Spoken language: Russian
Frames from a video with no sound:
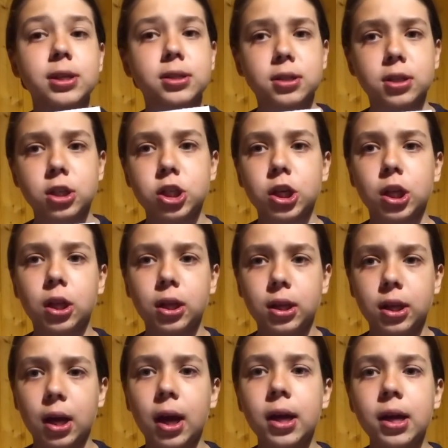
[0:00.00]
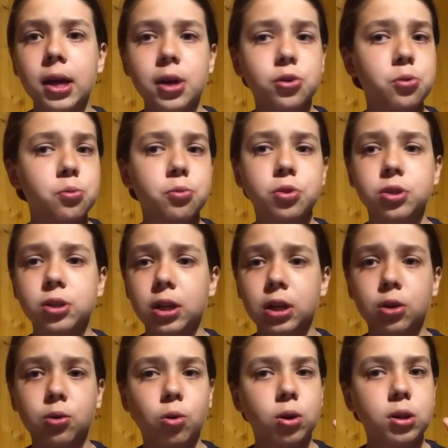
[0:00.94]
И сначала я этому
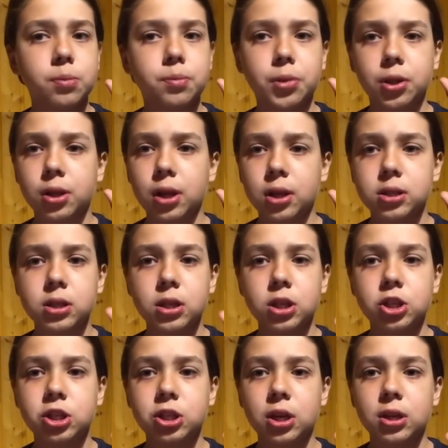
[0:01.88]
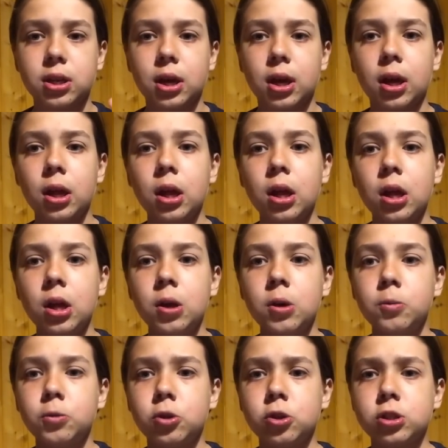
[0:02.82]
далеко не придал значения.
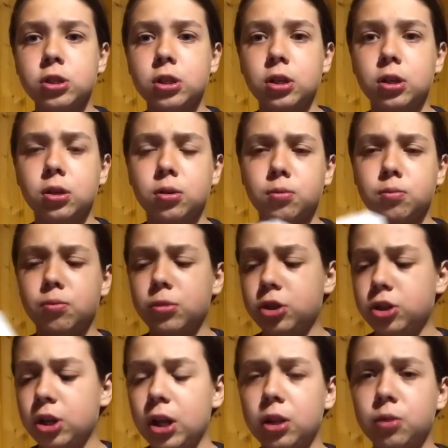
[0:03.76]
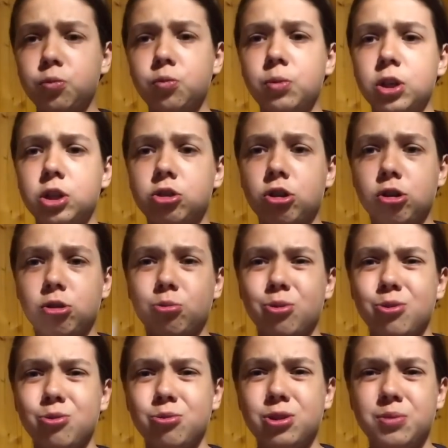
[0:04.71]
Просто лежала бумажка, я
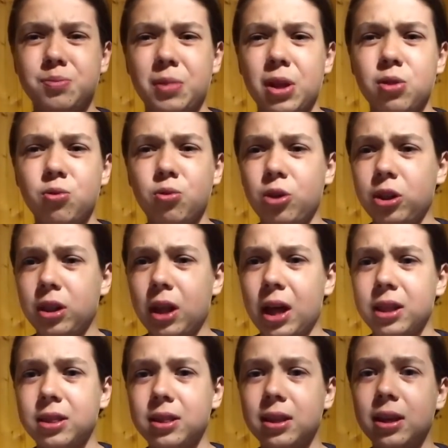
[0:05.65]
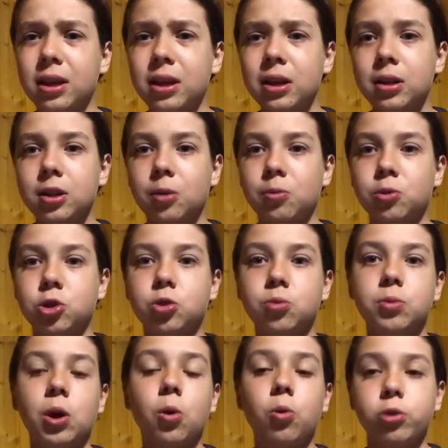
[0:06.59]
такой, ну типа, ну и ладно, потому что у
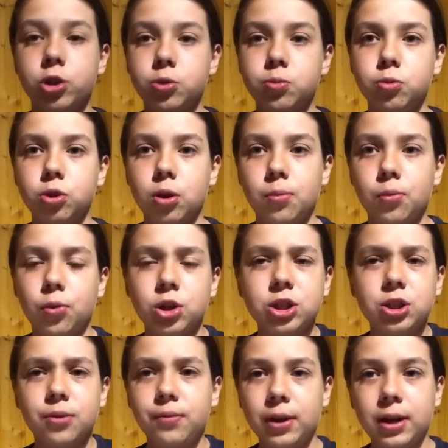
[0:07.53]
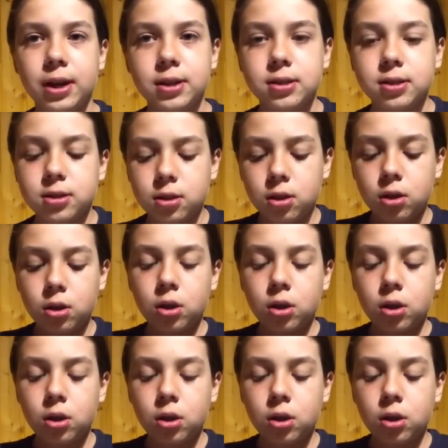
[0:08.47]
меня очень много бумажек валяется.